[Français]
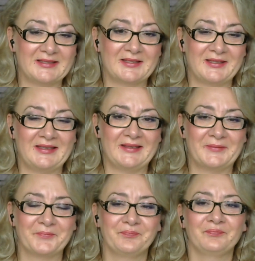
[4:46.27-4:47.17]
ce qui
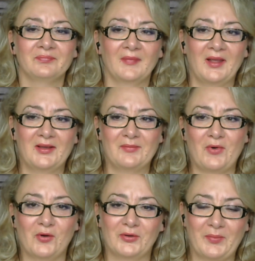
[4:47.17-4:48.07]

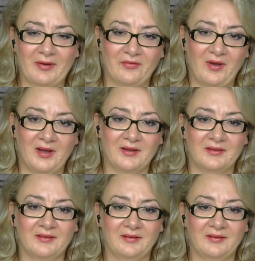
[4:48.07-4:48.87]
manque parfois